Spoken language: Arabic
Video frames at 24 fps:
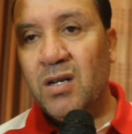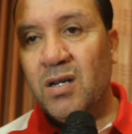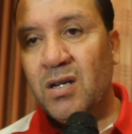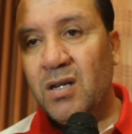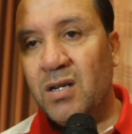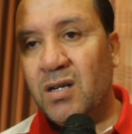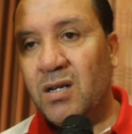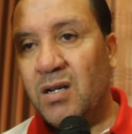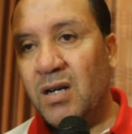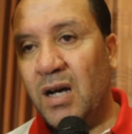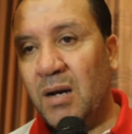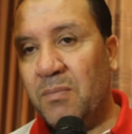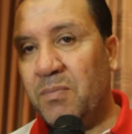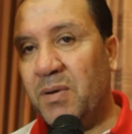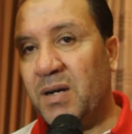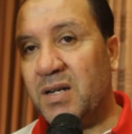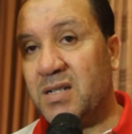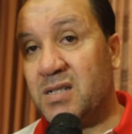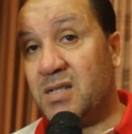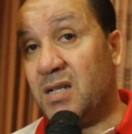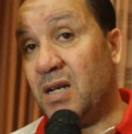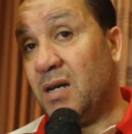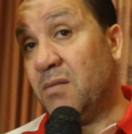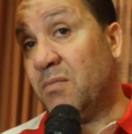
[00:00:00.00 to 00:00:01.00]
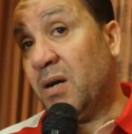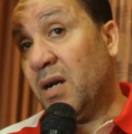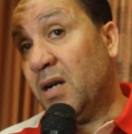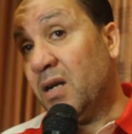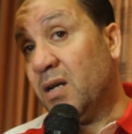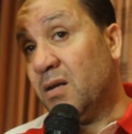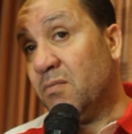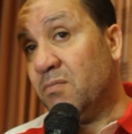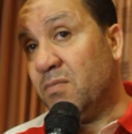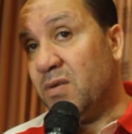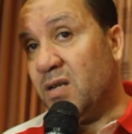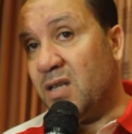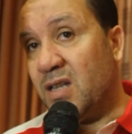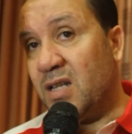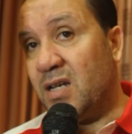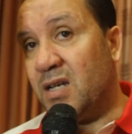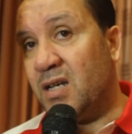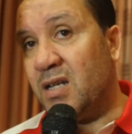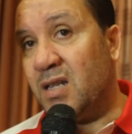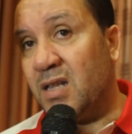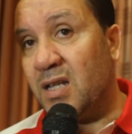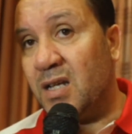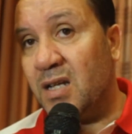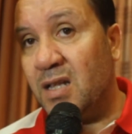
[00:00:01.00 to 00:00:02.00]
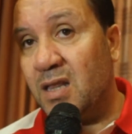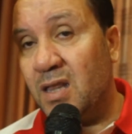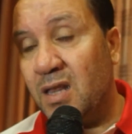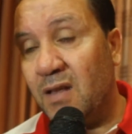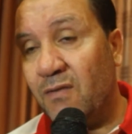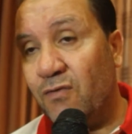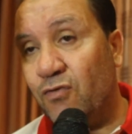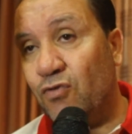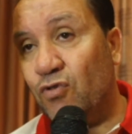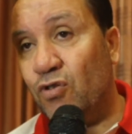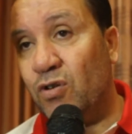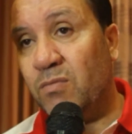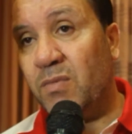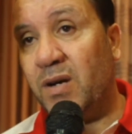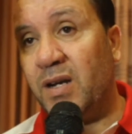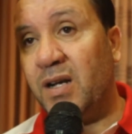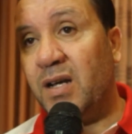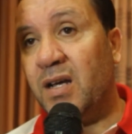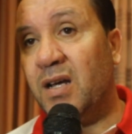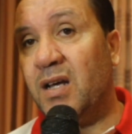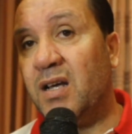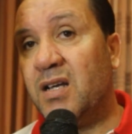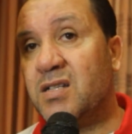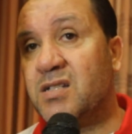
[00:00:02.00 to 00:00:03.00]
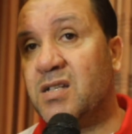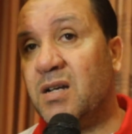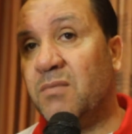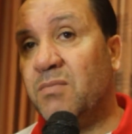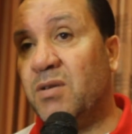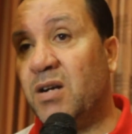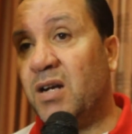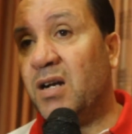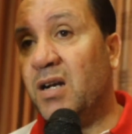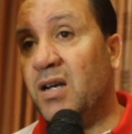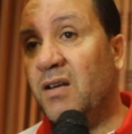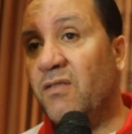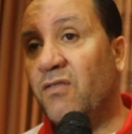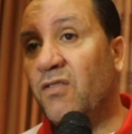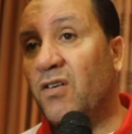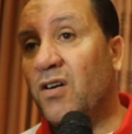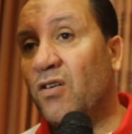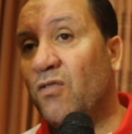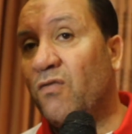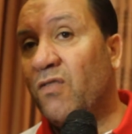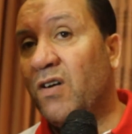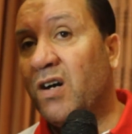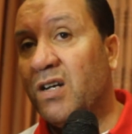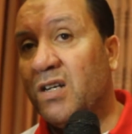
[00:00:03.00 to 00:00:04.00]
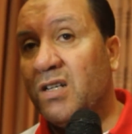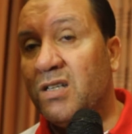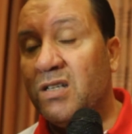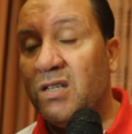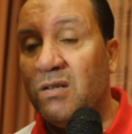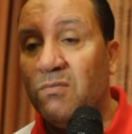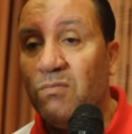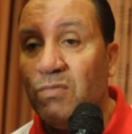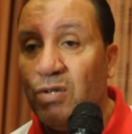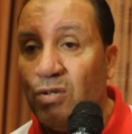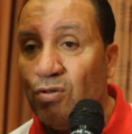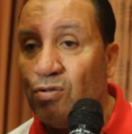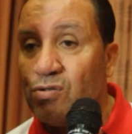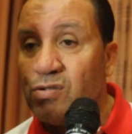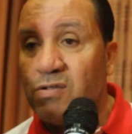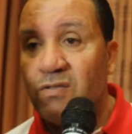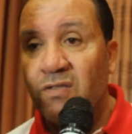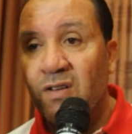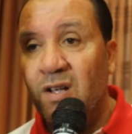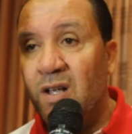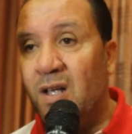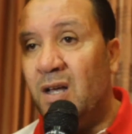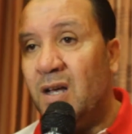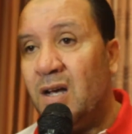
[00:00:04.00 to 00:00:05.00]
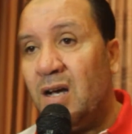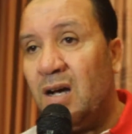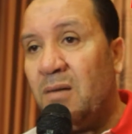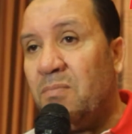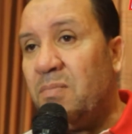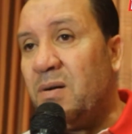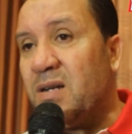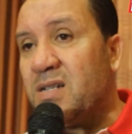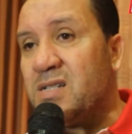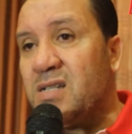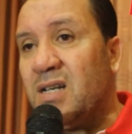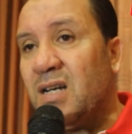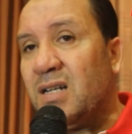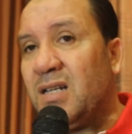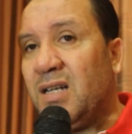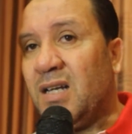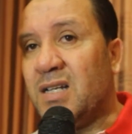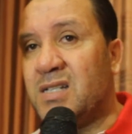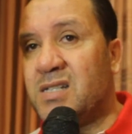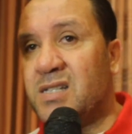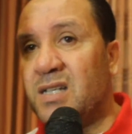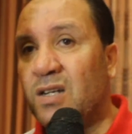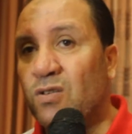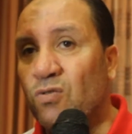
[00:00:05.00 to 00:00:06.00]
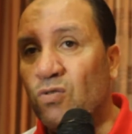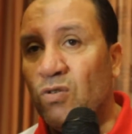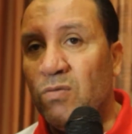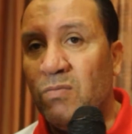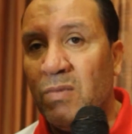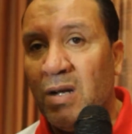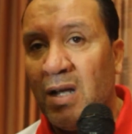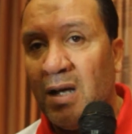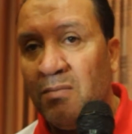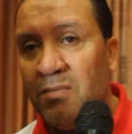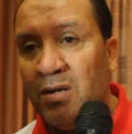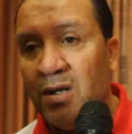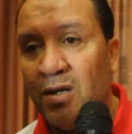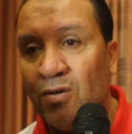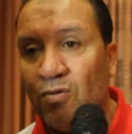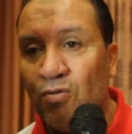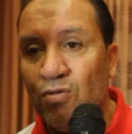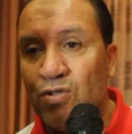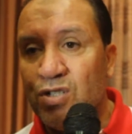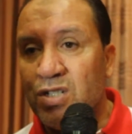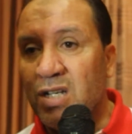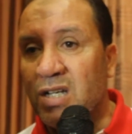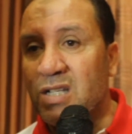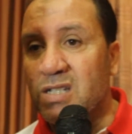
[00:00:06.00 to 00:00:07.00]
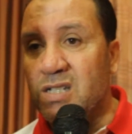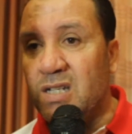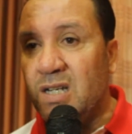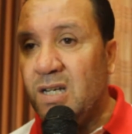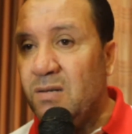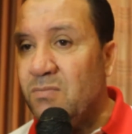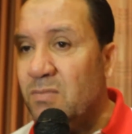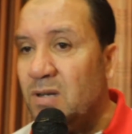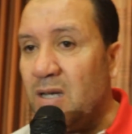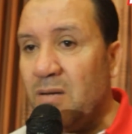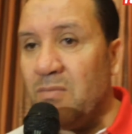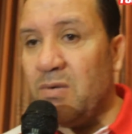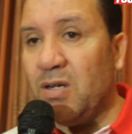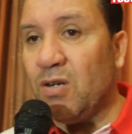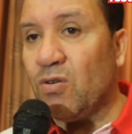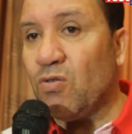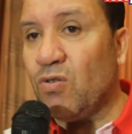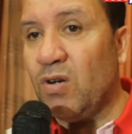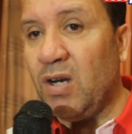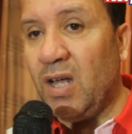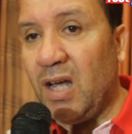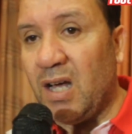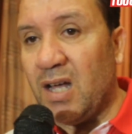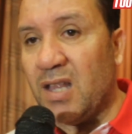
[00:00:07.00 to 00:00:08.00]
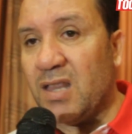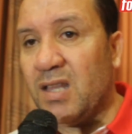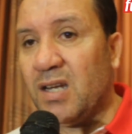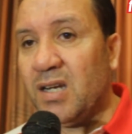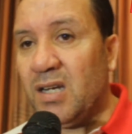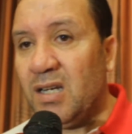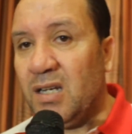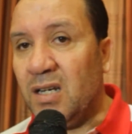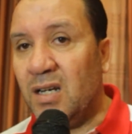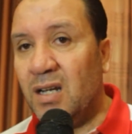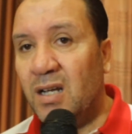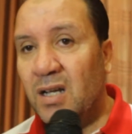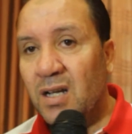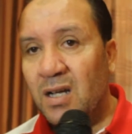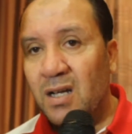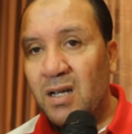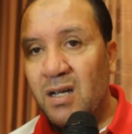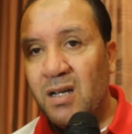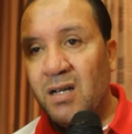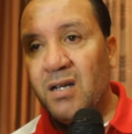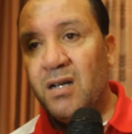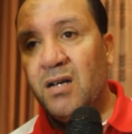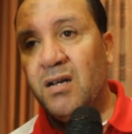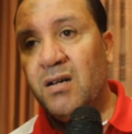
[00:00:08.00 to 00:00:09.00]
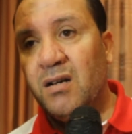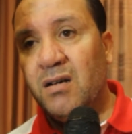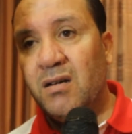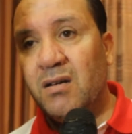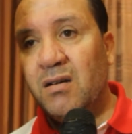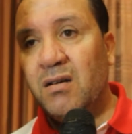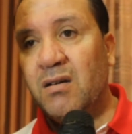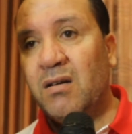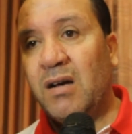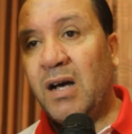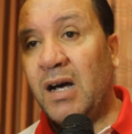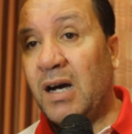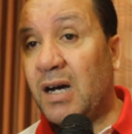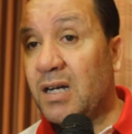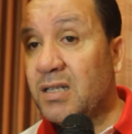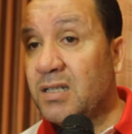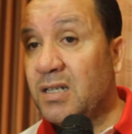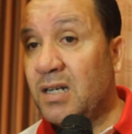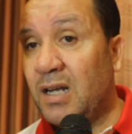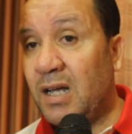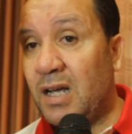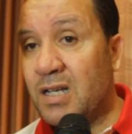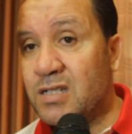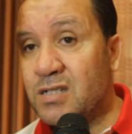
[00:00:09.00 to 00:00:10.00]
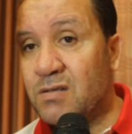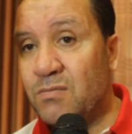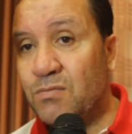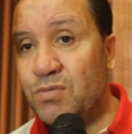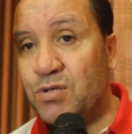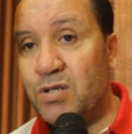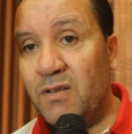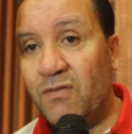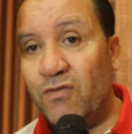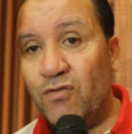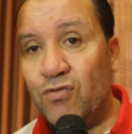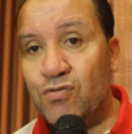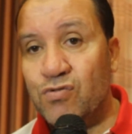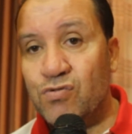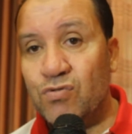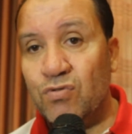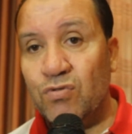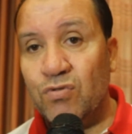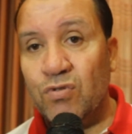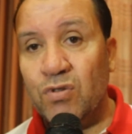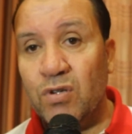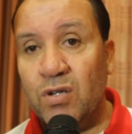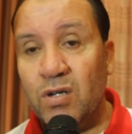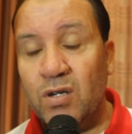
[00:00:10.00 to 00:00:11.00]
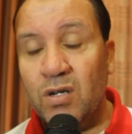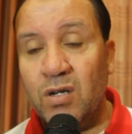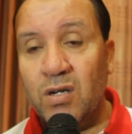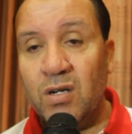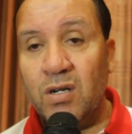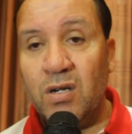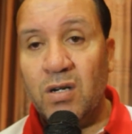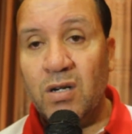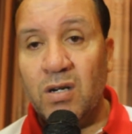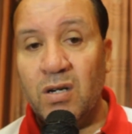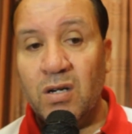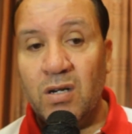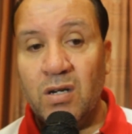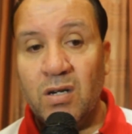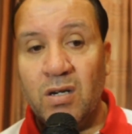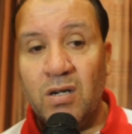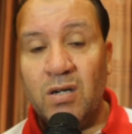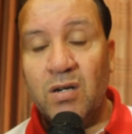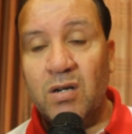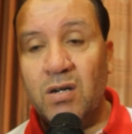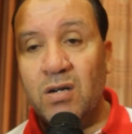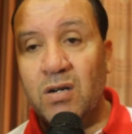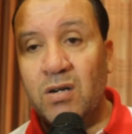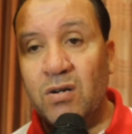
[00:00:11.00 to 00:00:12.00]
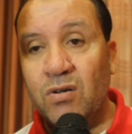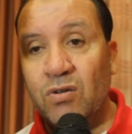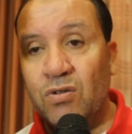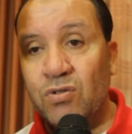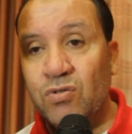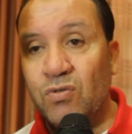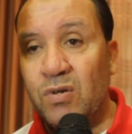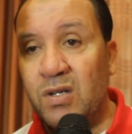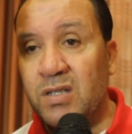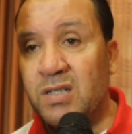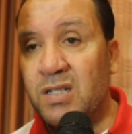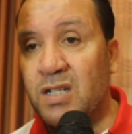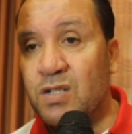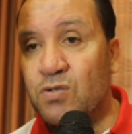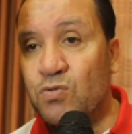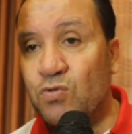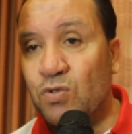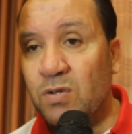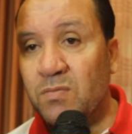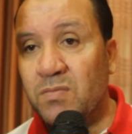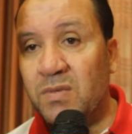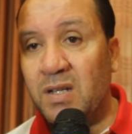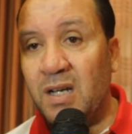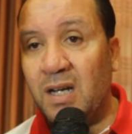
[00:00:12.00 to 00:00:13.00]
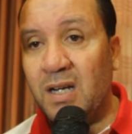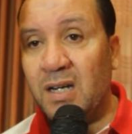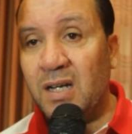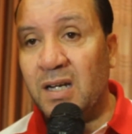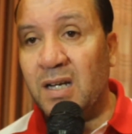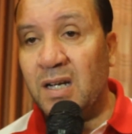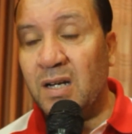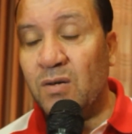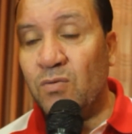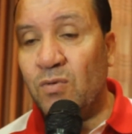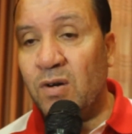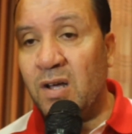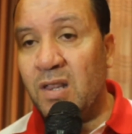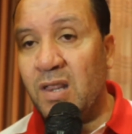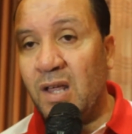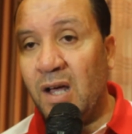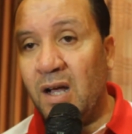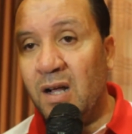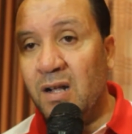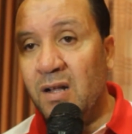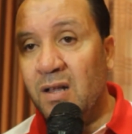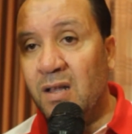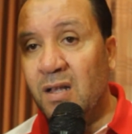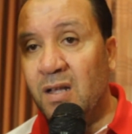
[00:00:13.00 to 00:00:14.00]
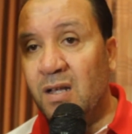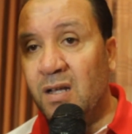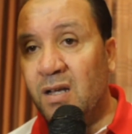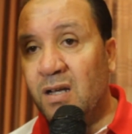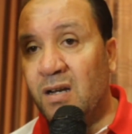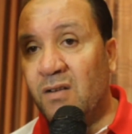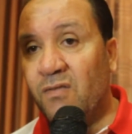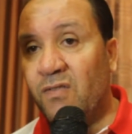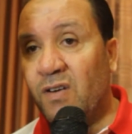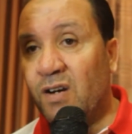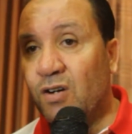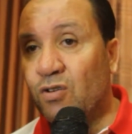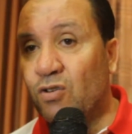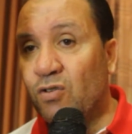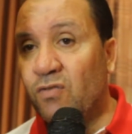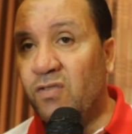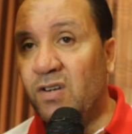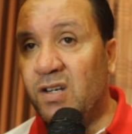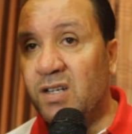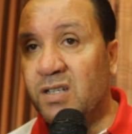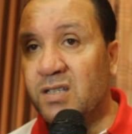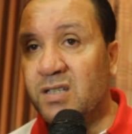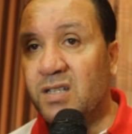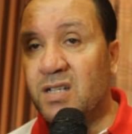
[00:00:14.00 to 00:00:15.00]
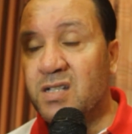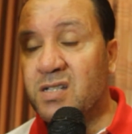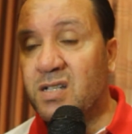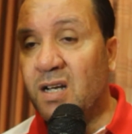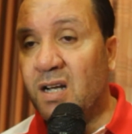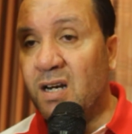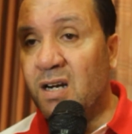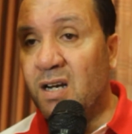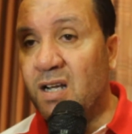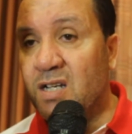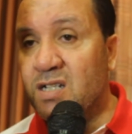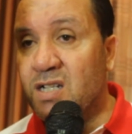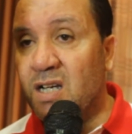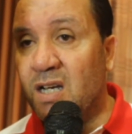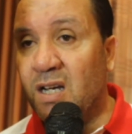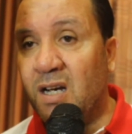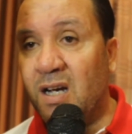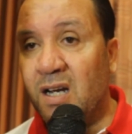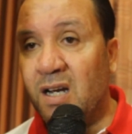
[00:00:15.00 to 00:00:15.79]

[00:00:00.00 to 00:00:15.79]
ابار آه، سا معناها اذا اذا نضيفوا له معناها صابر خليفه وفخر الدين بن يوسف ابار سا تحس انه الملاعبين الكل جاهزين الملاعبين الكل حاضرين آه، عاقدين العزم باش يفوزوا آه، غدوه الديسكور نتاعنا كان واضح نفكروا في الانتصار لا شيء